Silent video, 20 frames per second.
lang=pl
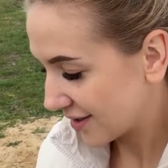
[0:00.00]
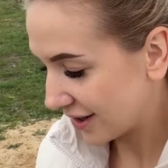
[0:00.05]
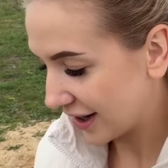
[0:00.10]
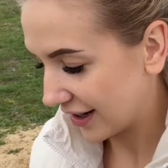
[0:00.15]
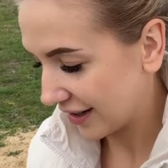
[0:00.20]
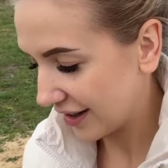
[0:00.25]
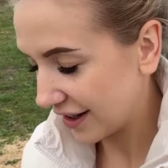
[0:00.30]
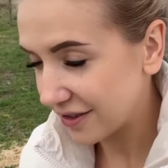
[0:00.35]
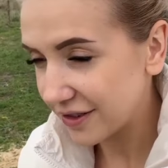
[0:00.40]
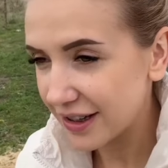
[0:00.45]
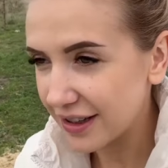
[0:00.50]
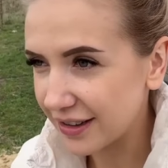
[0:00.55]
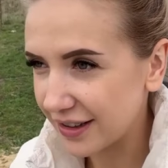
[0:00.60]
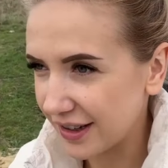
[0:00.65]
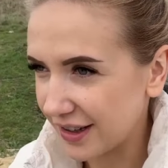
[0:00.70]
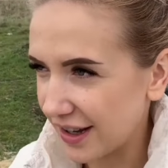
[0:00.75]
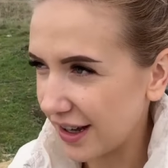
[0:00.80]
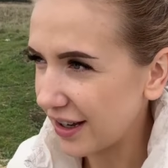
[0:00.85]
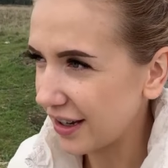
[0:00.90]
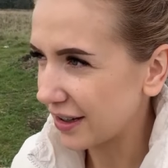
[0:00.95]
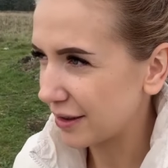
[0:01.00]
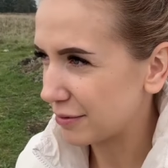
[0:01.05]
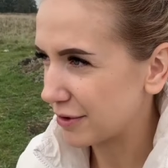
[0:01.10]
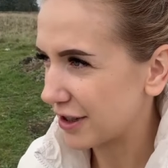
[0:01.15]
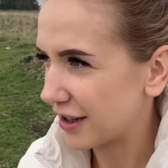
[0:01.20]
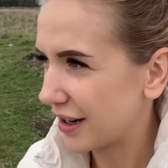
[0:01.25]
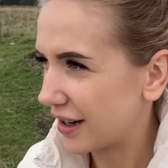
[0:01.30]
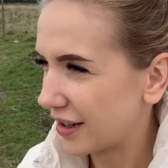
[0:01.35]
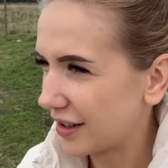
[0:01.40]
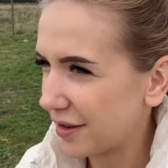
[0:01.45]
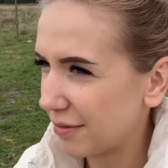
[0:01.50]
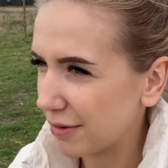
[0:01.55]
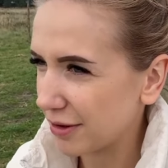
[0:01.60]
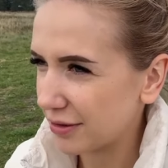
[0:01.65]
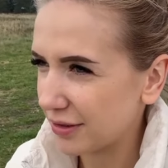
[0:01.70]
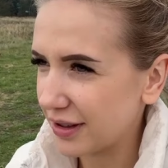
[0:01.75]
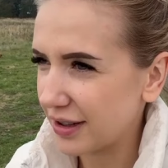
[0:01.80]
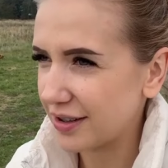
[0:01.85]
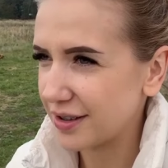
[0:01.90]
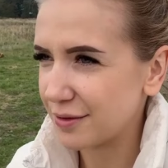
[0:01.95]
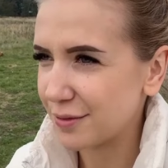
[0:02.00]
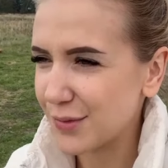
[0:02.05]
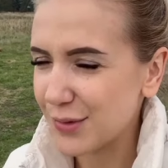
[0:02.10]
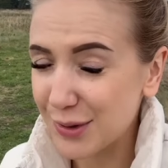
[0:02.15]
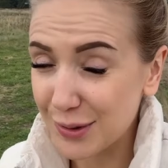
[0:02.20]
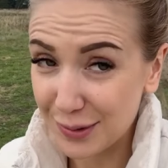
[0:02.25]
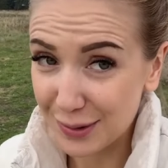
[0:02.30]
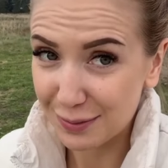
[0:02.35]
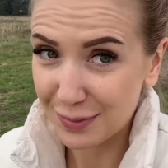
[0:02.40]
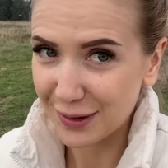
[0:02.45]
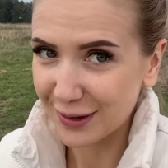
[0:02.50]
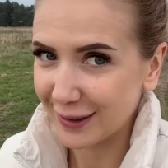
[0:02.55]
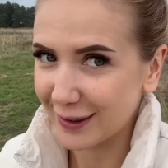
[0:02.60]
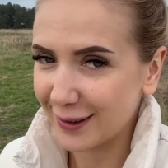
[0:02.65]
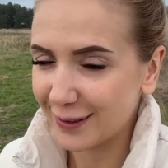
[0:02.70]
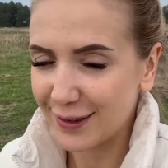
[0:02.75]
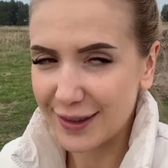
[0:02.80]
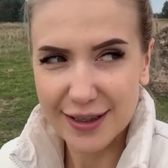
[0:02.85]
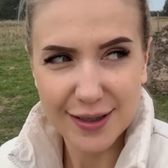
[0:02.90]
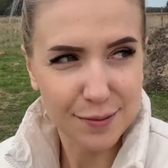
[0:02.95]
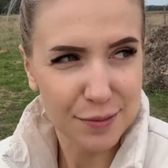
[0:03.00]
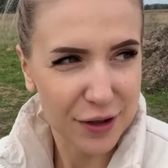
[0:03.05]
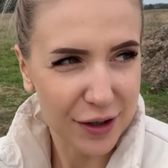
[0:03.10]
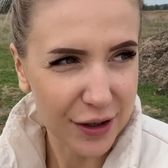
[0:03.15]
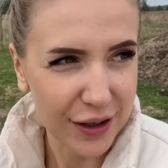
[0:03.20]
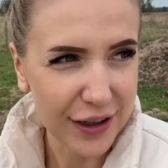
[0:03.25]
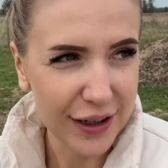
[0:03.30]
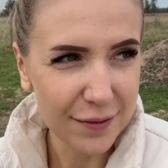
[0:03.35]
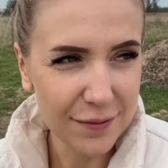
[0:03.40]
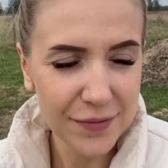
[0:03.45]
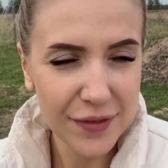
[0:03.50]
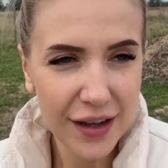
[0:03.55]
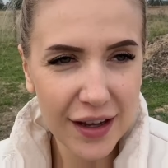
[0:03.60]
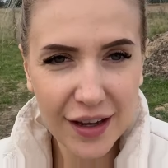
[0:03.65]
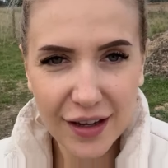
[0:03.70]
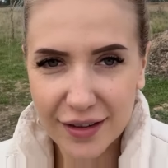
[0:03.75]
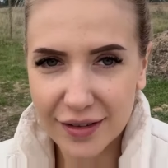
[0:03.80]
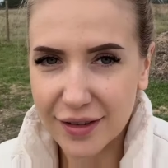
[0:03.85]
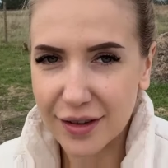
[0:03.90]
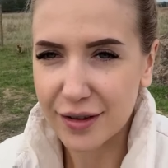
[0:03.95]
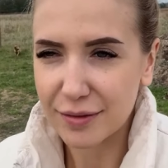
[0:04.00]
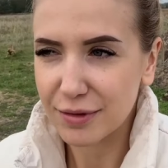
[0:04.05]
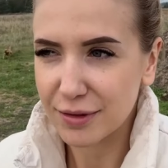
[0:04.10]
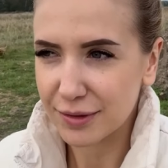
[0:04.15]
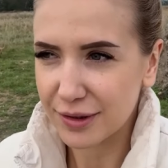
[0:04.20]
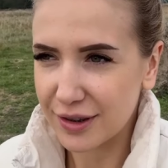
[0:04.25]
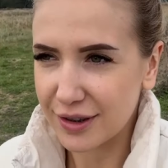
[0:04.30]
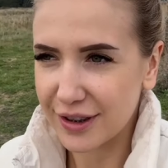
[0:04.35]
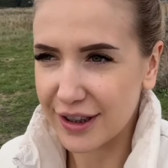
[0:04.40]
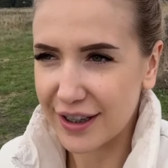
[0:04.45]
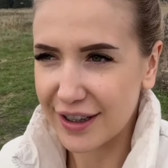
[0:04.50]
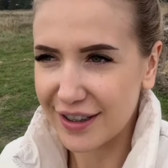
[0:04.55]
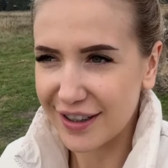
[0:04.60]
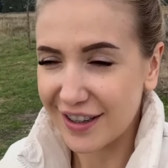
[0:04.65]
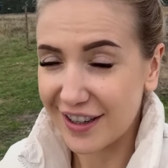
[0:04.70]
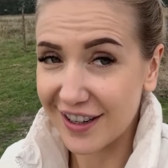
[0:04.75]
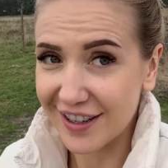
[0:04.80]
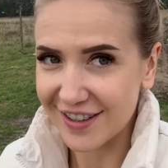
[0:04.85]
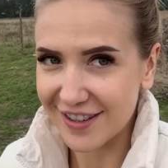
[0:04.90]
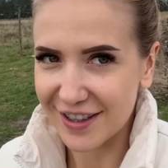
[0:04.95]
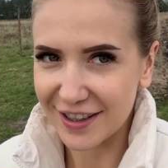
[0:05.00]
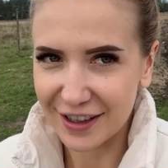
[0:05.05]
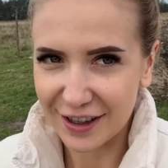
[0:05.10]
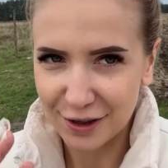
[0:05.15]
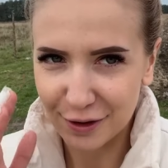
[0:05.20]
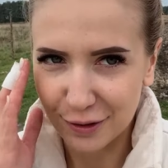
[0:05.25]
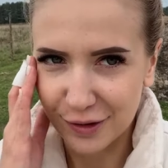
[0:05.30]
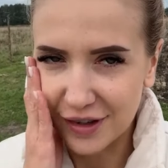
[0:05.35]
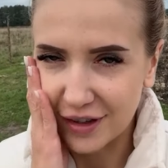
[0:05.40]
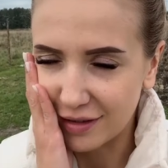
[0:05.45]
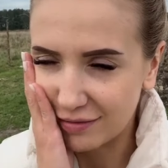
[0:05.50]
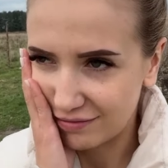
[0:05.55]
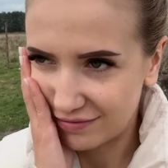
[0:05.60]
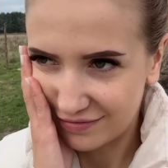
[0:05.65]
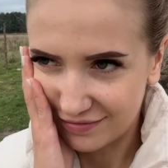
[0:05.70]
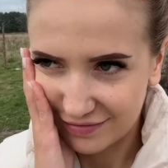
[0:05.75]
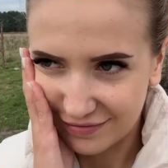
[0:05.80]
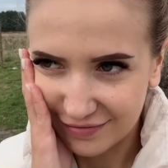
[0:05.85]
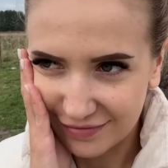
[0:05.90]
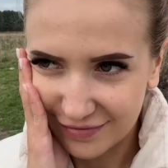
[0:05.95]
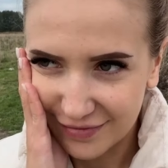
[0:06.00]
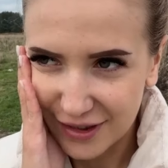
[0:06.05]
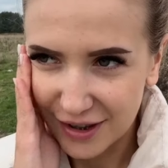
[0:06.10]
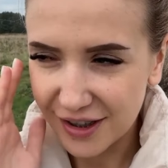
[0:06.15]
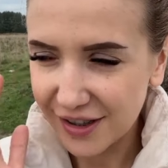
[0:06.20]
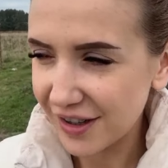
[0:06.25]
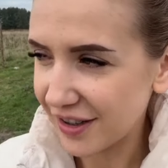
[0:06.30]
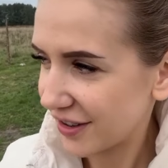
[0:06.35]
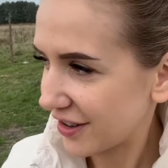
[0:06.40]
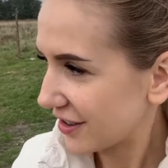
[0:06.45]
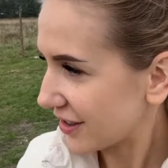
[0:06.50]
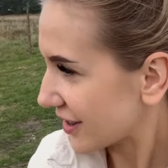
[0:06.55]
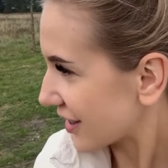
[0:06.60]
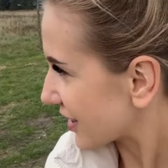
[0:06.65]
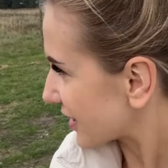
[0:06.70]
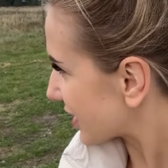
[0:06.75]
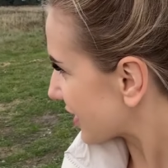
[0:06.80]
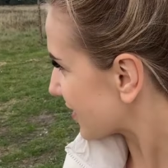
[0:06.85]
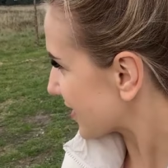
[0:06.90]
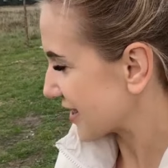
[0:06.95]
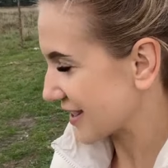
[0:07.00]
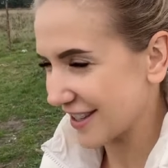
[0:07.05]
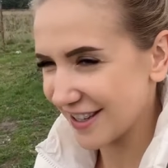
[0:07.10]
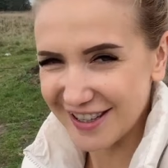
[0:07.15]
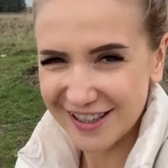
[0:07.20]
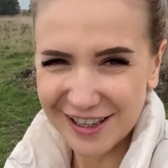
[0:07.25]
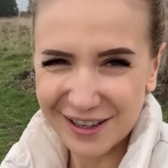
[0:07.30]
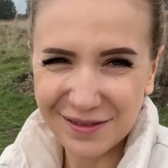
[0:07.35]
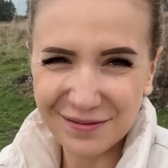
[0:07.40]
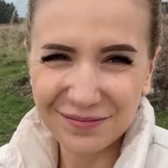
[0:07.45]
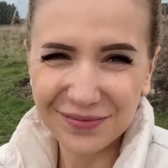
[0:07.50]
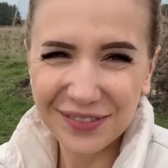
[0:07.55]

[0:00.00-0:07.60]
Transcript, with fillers: Słuchajcie, akurat dzisiaj, kiedy przyjechaliśmy tutaj, żebym sobie ponagrywała spokojnie, to robią drogę i jest tyle ludzi. Ja się troszeczkę wstydzę.